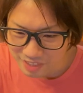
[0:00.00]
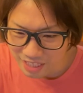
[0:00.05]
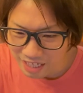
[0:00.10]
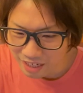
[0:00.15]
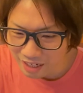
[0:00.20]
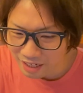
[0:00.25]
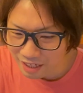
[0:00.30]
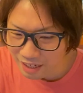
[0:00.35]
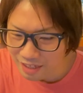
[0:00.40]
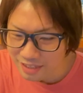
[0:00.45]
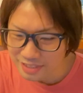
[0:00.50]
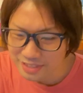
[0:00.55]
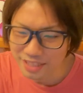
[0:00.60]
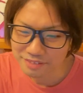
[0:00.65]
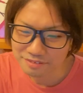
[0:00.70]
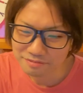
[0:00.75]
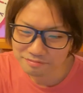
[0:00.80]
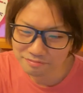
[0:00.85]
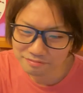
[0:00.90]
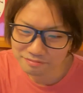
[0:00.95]
あーさ
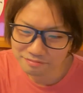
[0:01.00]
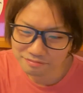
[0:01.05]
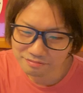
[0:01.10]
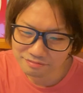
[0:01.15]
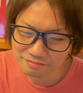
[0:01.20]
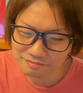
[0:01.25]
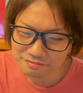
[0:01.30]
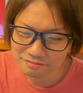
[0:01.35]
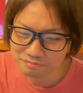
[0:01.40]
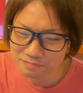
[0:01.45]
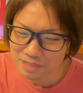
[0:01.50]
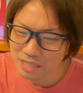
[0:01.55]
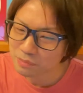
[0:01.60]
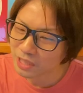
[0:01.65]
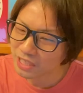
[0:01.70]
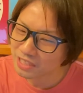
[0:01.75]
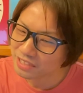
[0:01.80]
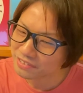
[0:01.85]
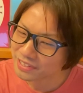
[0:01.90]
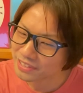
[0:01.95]
ん。前
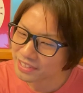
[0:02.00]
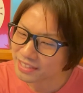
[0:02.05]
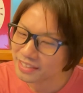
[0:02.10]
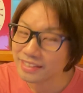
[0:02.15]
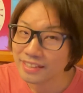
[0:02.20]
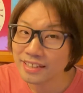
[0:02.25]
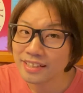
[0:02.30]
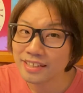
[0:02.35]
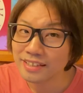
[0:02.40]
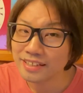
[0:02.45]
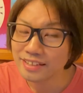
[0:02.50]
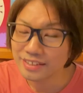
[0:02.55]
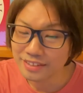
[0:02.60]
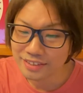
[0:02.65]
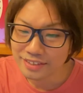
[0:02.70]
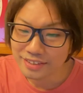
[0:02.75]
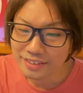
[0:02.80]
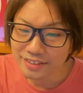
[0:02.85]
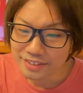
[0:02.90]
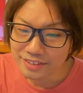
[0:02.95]
も書いてくれたかな。
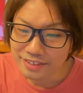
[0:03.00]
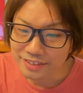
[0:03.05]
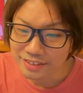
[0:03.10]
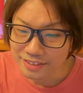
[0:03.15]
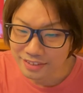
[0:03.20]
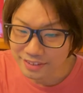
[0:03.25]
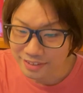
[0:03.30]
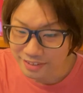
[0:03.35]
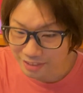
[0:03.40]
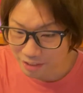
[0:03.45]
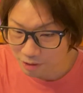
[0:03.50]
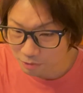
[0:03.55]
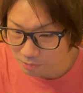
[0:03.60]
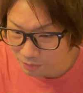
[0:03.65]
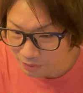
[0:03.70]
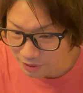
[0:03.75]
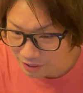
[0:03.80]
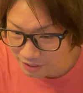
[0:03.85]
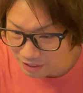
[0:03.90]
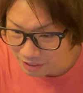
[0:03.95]
えー、
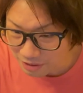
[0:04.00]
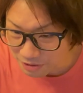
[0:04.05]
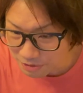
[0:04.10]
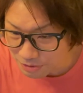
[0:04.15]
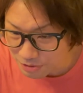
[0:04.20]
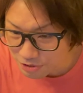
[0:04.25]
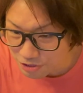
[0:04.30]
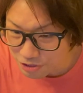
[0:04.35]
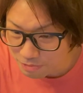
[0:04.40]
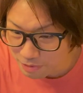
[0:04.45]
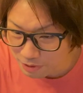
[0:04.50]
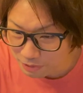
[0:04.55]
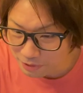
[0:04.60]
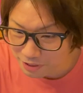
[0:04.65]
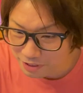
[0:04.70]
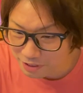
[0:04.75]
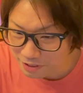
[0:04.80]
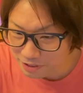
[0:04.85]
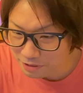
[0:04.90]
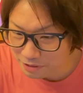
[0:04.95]
ハロプロ語る YouTuber の
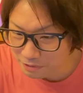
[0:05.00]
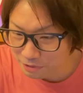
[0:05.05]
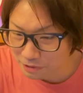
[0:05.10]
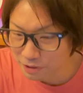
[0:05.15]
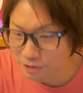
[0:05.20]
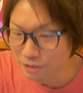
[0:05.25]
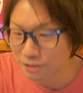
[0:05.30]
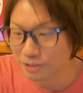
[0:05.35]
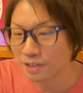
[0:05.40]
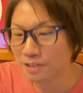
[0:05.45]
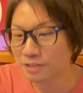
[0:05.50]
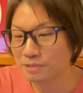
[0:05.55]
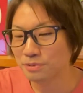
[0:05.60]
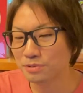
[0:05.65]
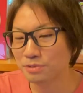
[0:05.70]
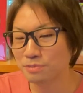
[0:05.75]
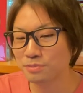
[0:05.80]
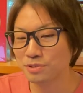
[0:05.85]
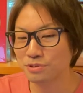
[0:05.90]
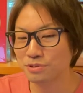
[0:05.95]
方々の中で
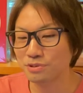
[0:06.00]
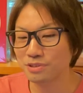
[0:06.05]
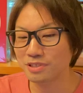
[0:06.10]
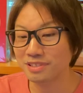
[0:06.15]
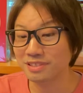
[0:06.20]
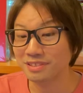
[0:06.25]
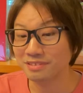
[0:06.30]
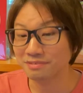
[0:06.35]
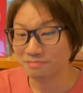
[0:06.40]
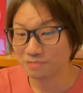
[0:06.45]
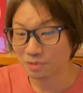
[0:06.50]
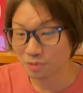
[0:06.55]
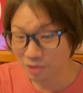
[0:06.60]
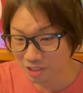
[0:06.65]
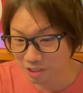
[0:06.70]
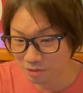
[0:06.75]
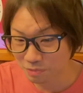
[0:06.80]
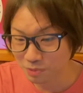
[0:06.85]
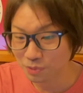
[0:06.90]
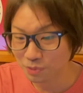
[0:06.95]
ダントツ面白いです。これ
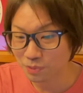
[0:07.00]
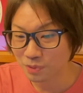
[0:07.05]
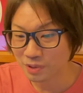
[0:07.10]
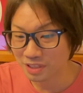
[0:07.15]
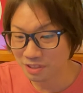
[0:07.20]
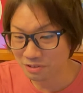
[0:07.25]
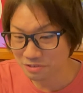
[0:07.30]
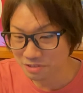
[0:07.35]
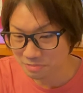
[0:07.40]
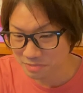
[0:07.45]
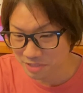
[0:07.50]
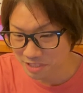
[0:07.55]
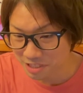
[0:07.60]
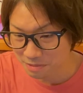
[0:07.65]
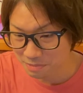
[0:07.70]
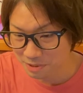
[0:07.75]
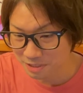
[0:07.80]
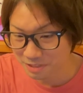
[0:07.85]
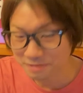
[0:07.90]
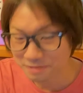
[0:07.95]
からも動画楽しみにし
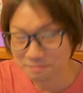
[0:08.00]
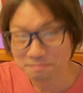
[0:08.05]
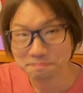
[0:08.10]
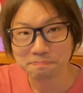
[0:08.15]
ています。